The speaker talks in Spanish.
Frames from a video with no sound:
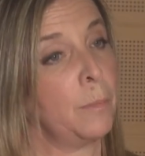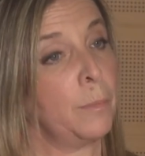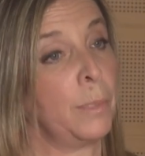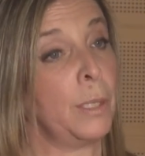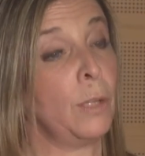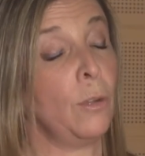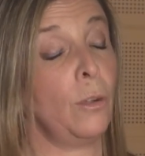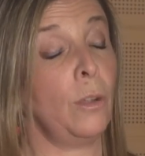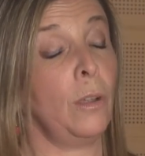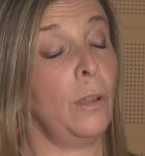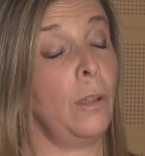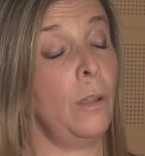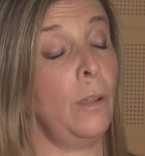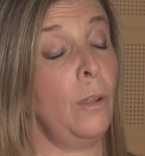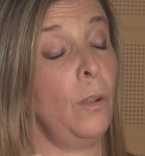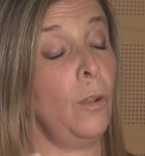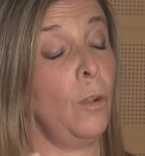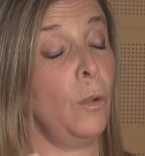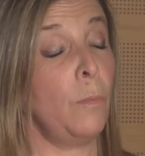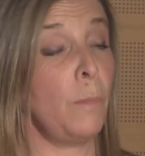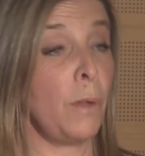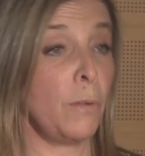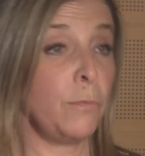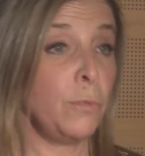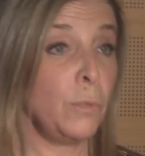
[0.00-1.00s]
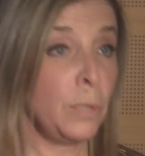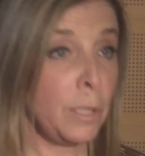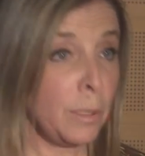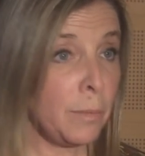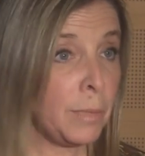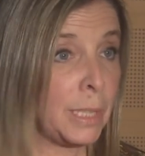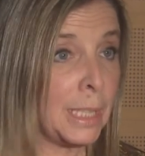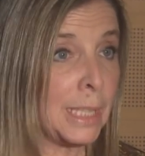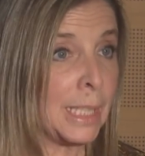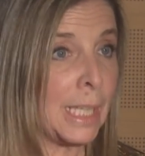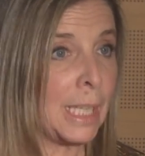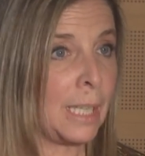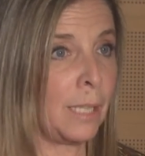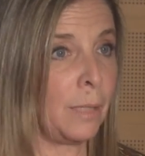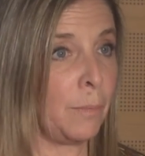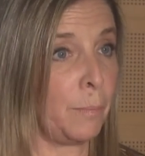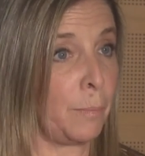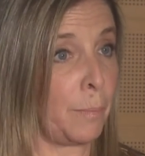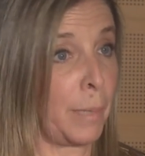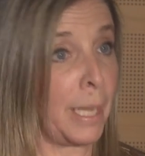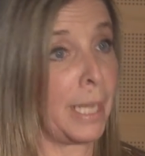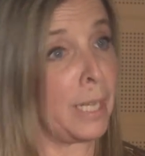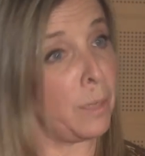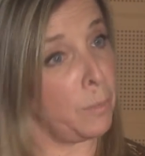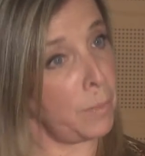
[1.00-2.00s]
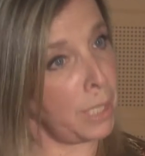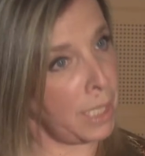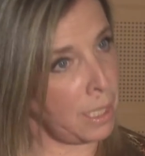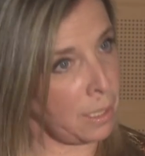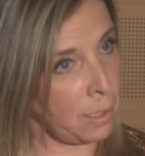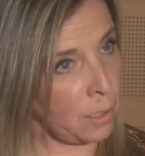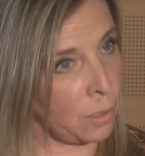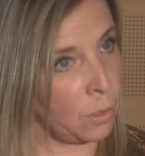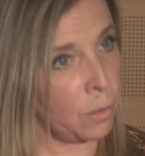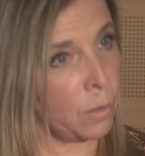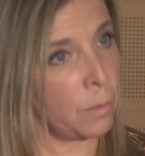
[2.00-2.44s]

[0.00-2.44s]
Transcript: Pero lo más fundamental para mí